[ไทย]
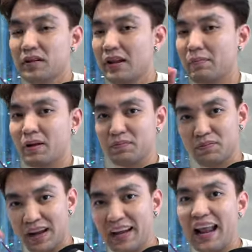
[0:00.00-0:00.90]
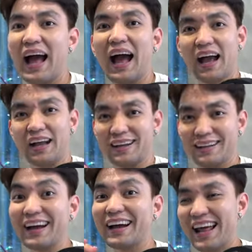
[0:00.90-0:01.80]
ระดับแบบกลางกลางก
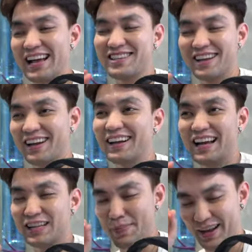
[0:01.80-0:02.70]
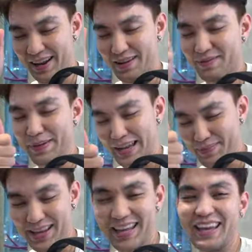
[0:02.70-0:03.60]
ลาง กลางเสียงกลางกลางแต่เบสเบสนี่
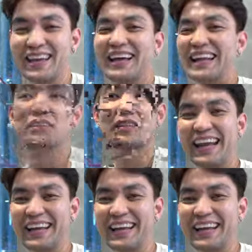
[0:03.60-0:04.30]
ไม่ดี อันนี้ให้